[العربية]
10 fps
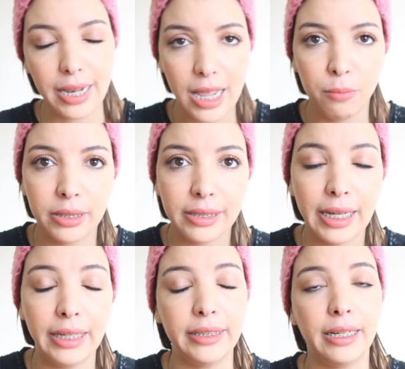الامن
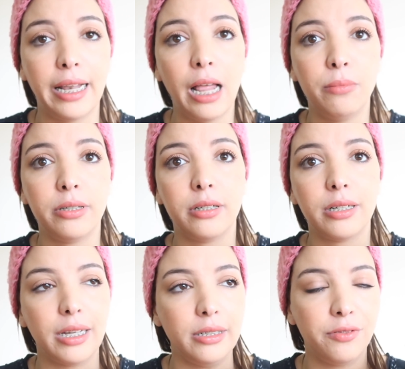تحيه الامن
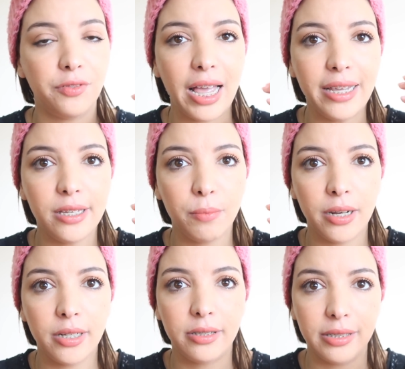يعني في اي
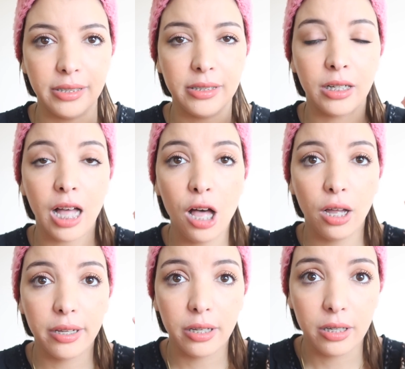بلد يعني
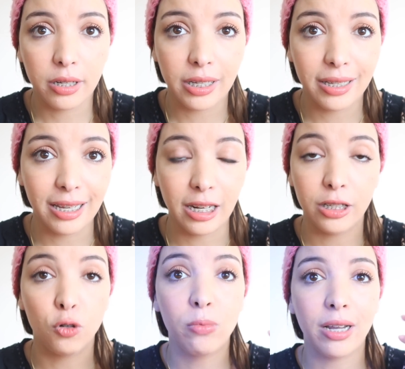
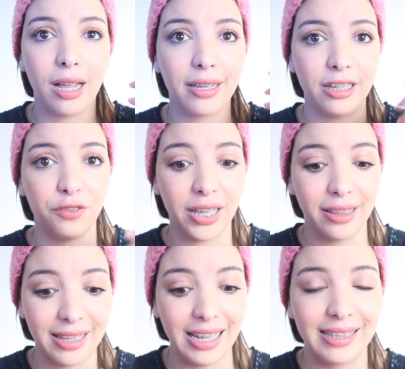يعني هما يعني في
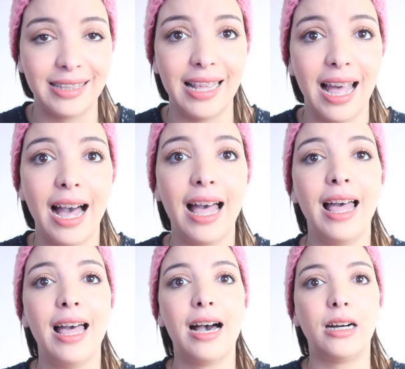لحد الساعه
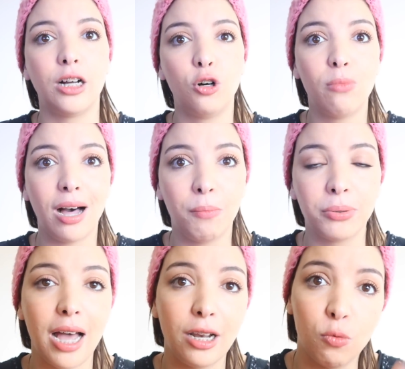راه هما
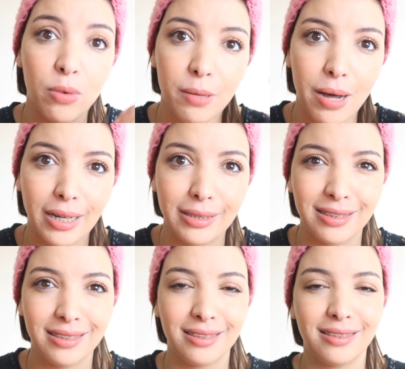ابطال هما اللي باقين
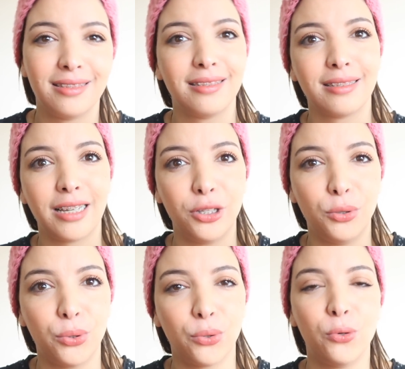
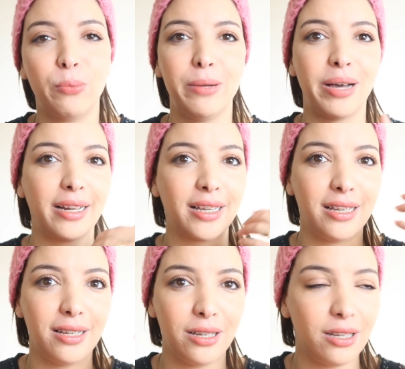كيدوروا هما اللي باقين
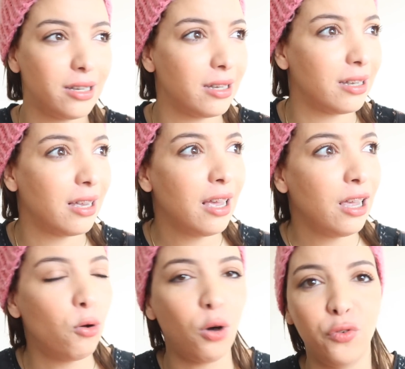
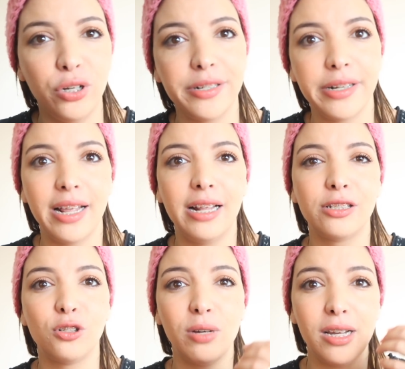كيوقفوا على
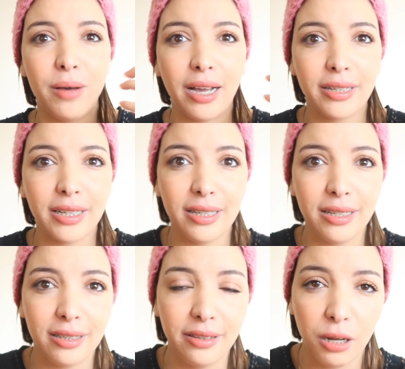الناس هما اللي باقين
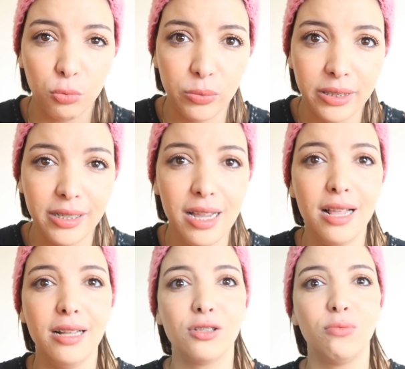كيضربوا مع
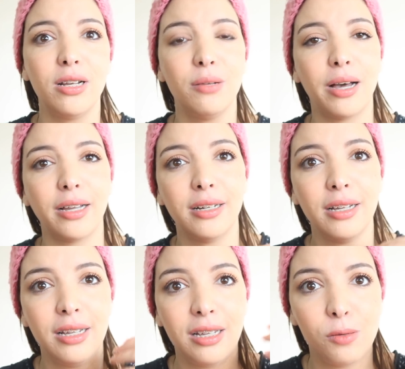الناس هما اللي باقين
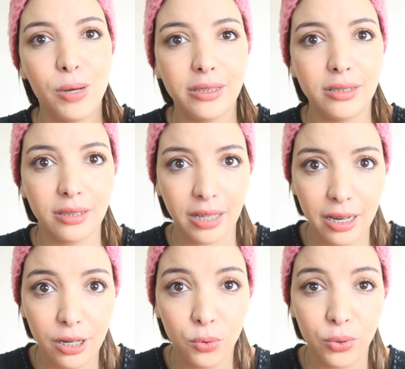باغيين
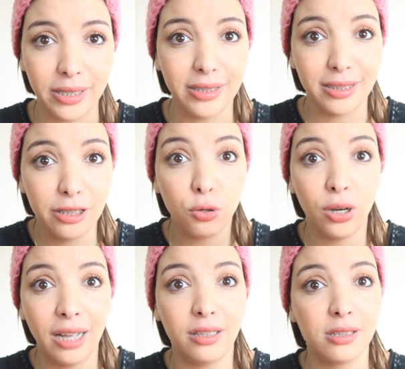يخليو يعني يديروا
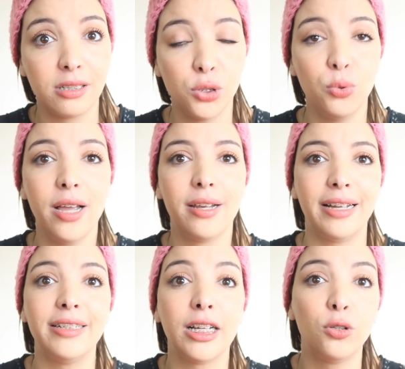الحظر التجوال
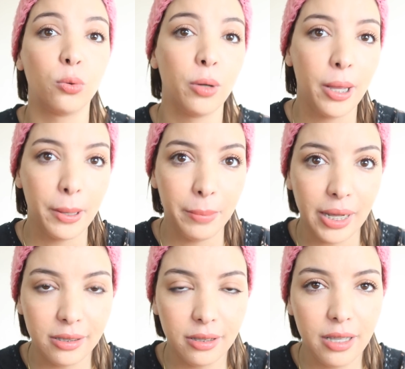يعني هذوك
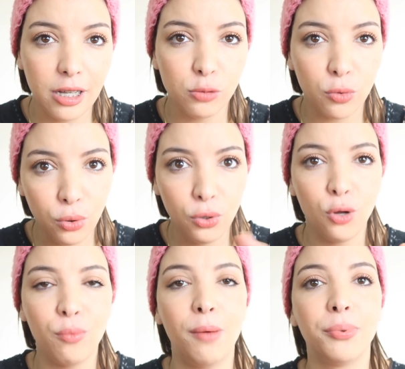بحد ذاتهم
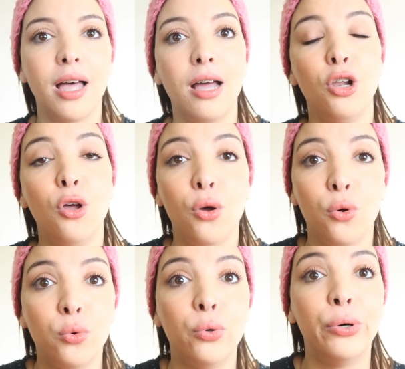كلهم ابطال
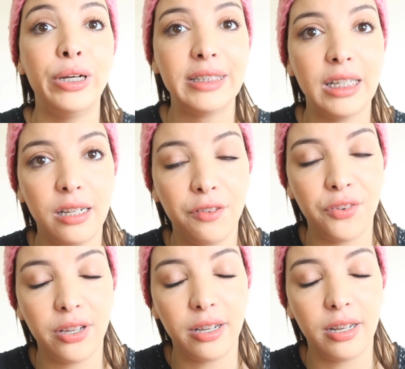اللي
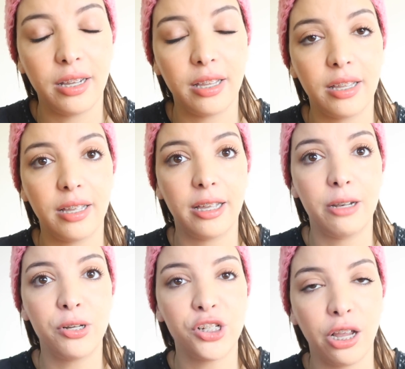في
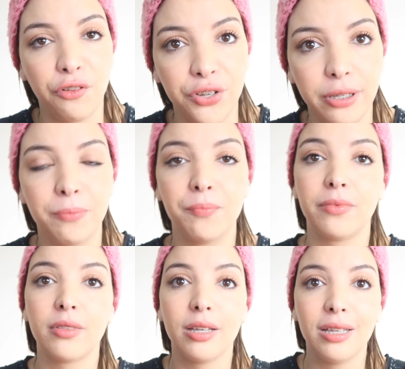المشافي
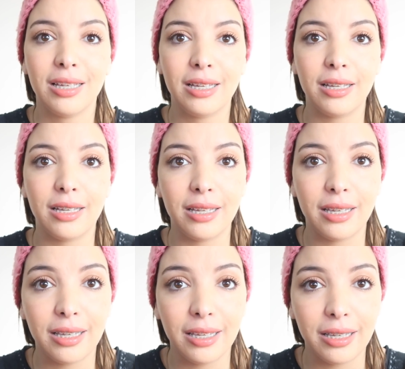
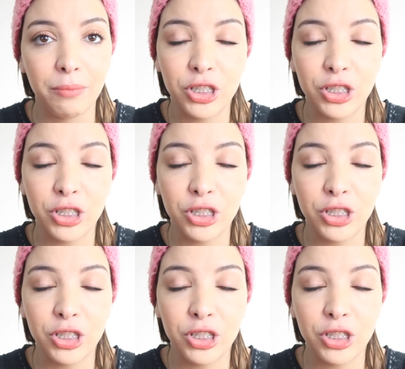آه،